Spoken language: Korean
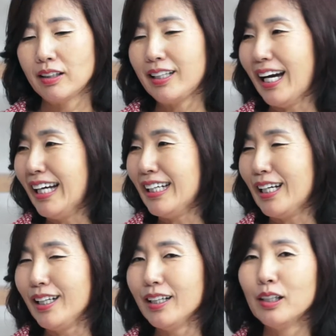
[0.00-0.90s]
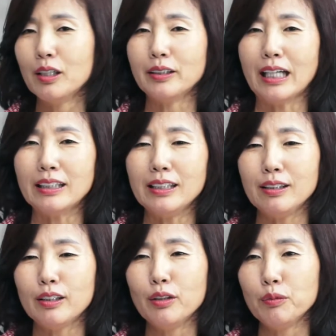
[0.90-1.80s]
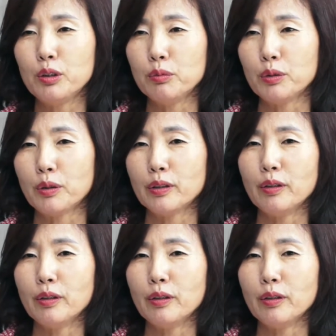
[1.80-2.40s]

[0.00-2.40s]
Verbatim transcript: 그래 아내 당신 전업주부로서